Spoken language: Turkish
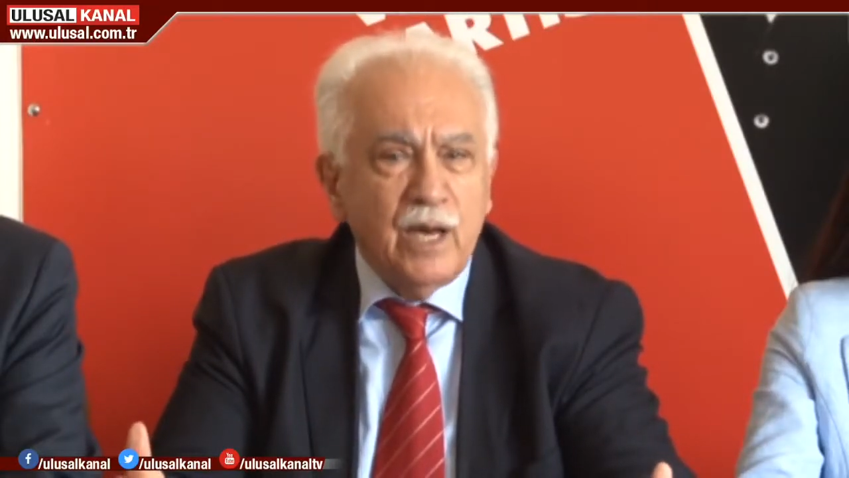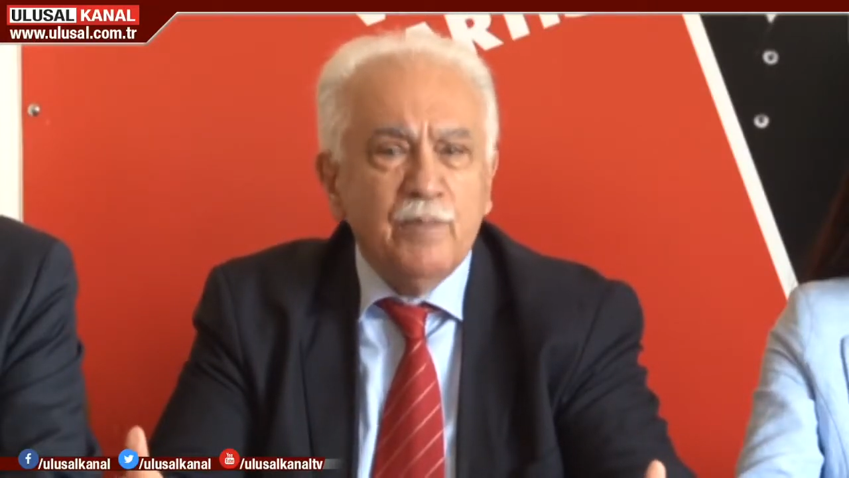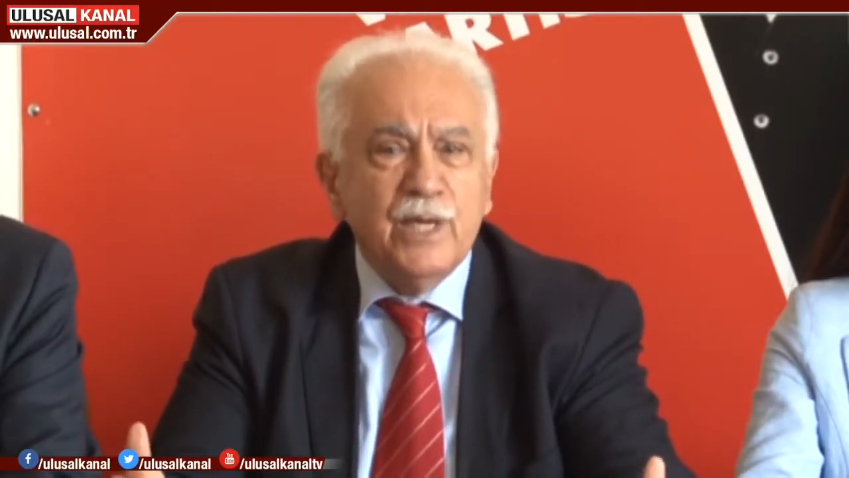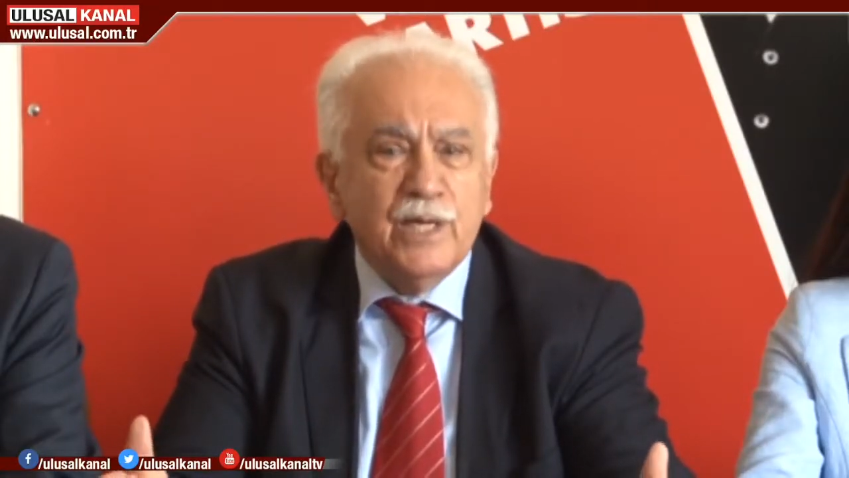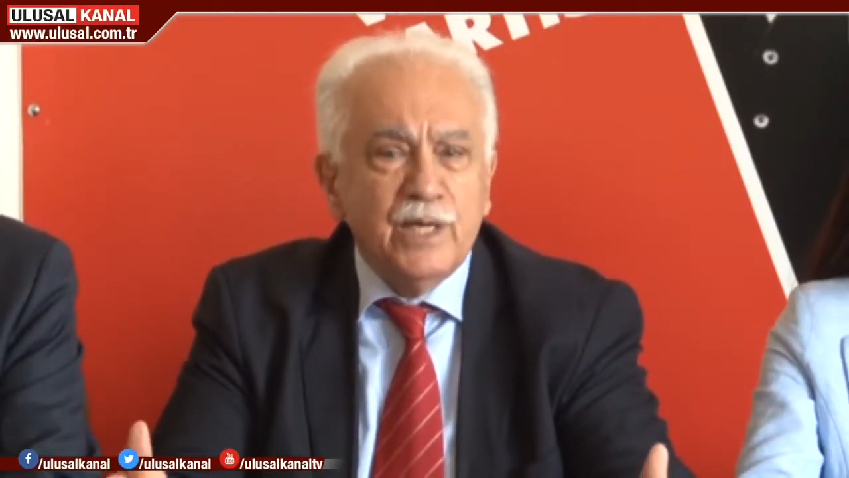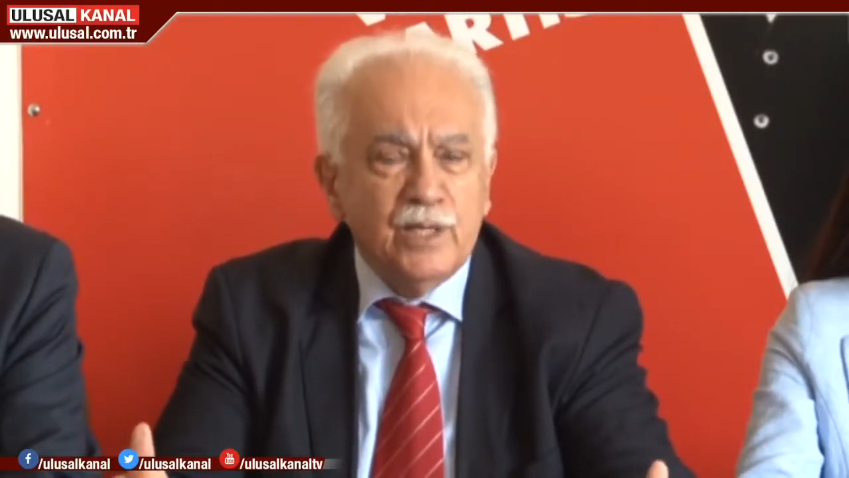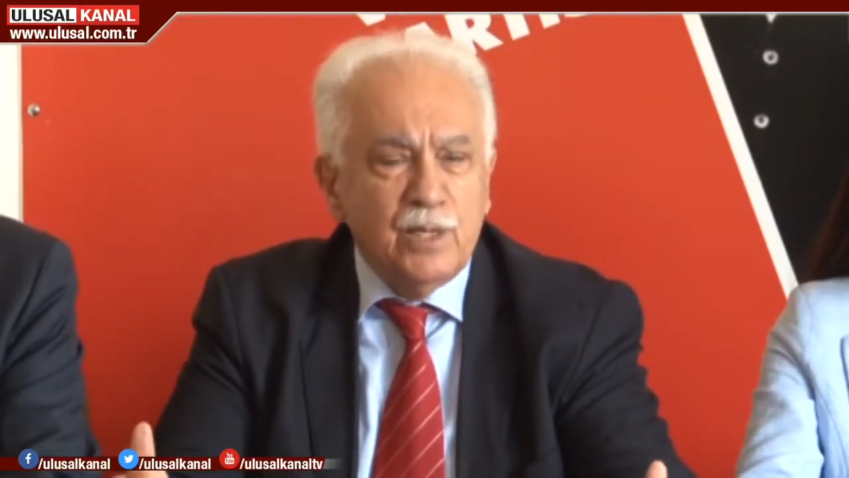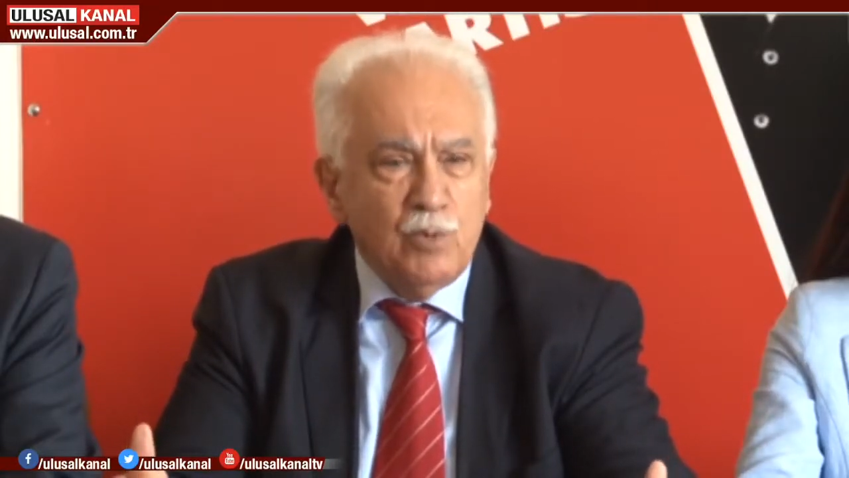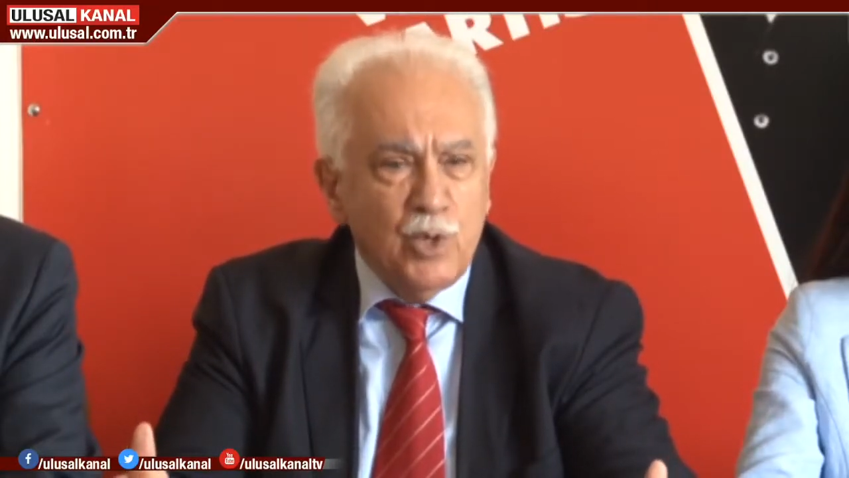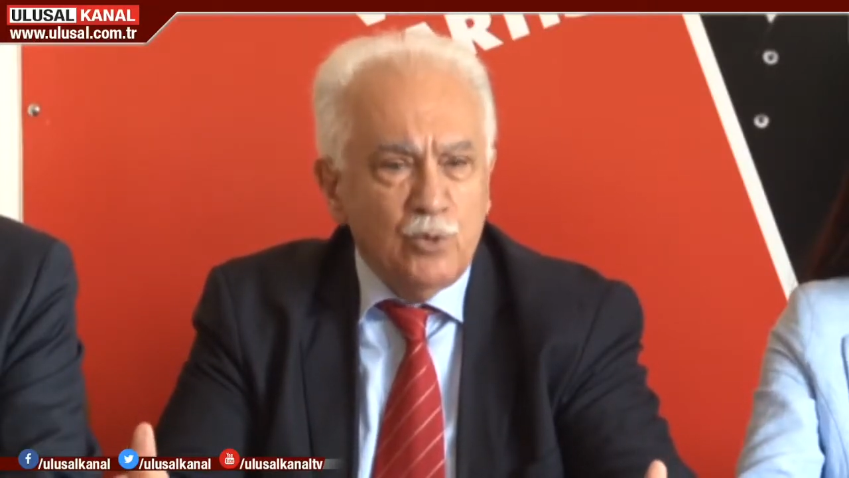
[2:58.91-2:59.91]
Amerika'nın
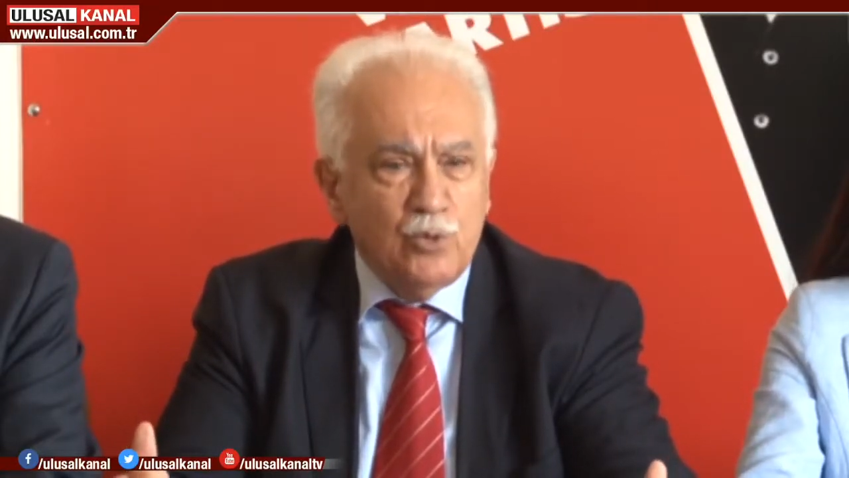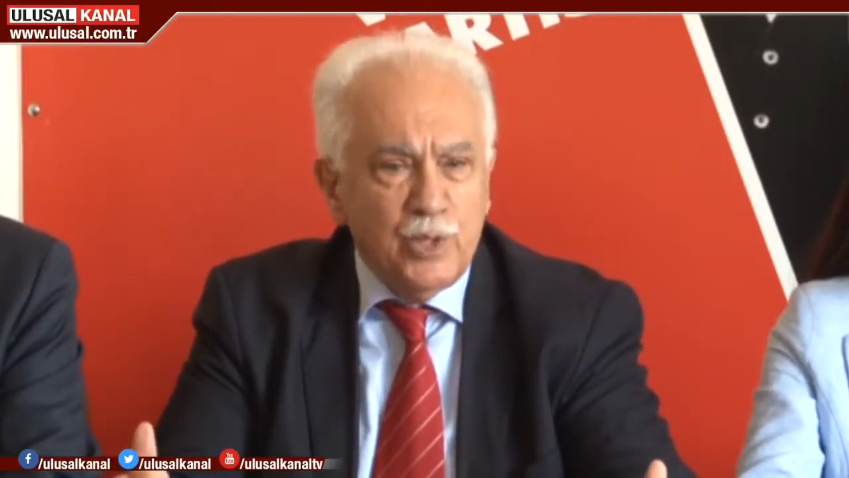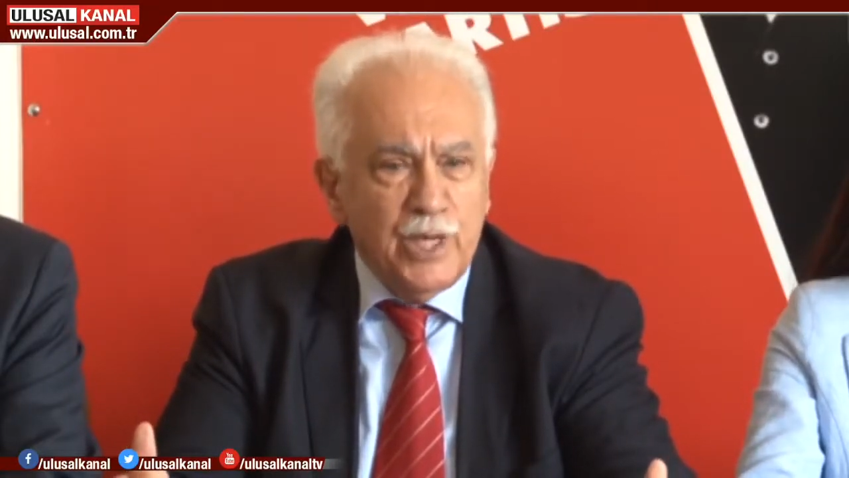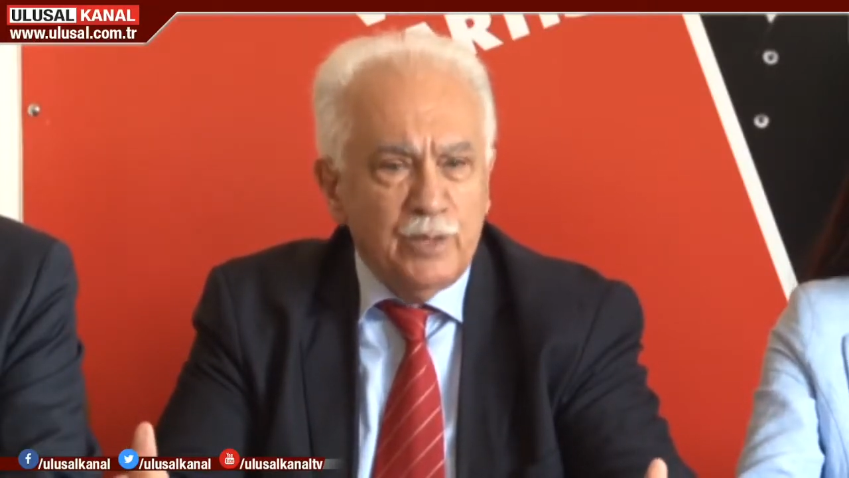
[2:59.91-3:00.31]
da buna gücü